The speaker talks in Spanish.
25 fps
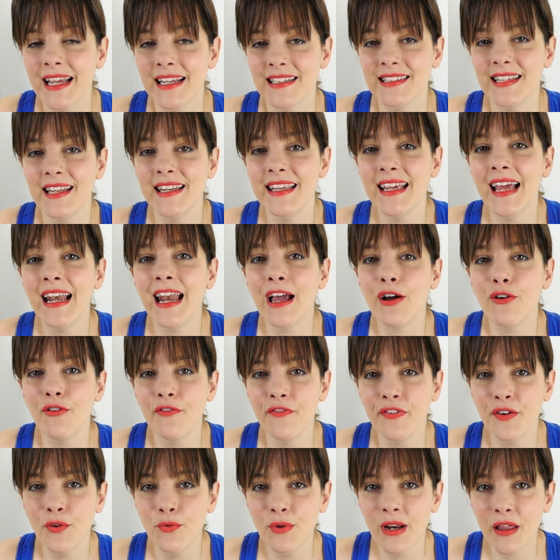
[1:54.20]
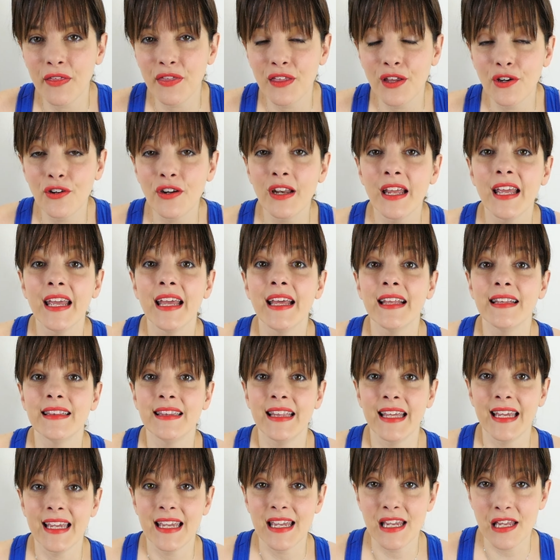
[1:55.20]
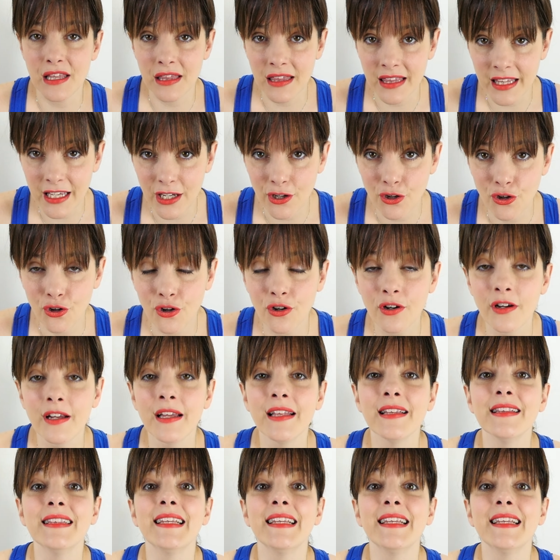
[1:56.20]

que sería la configuración de i5